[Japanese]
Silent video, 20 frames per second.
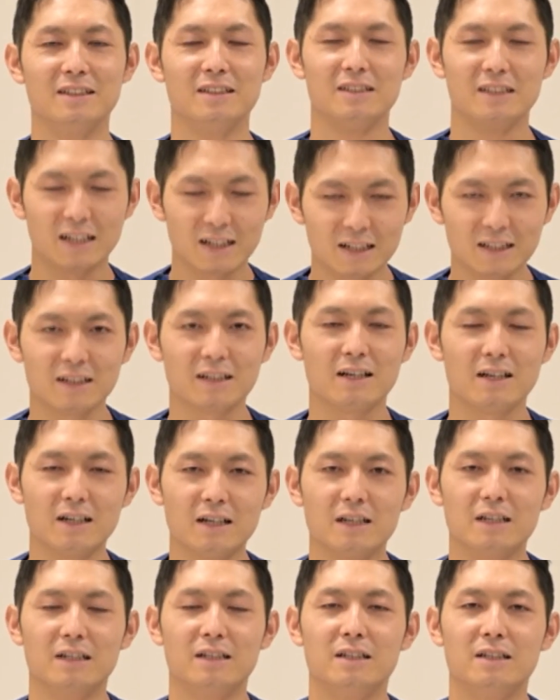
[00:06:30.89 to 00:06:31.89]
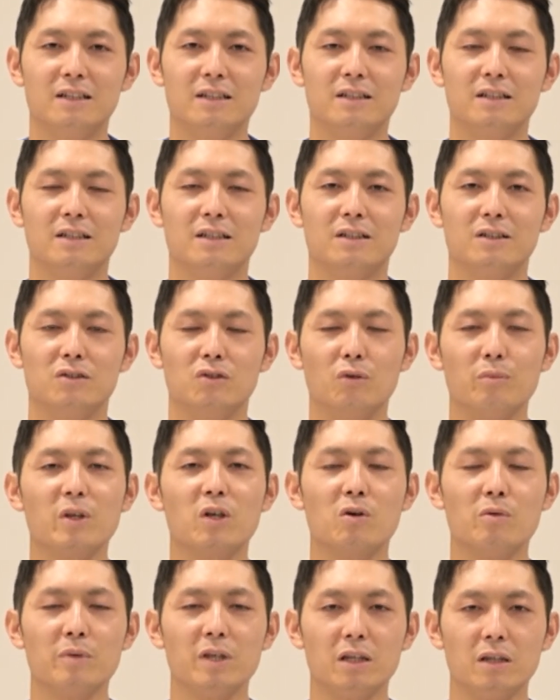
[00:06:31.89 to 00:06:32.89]
うなかなか飲み
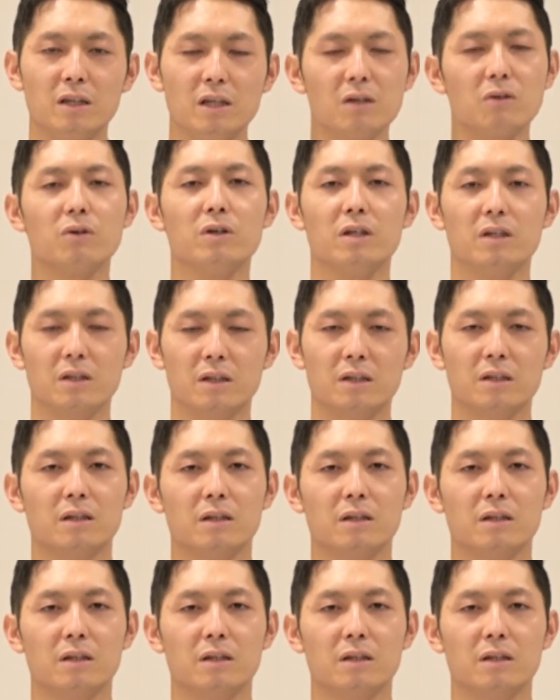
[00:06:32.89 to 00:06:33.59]
込みにくい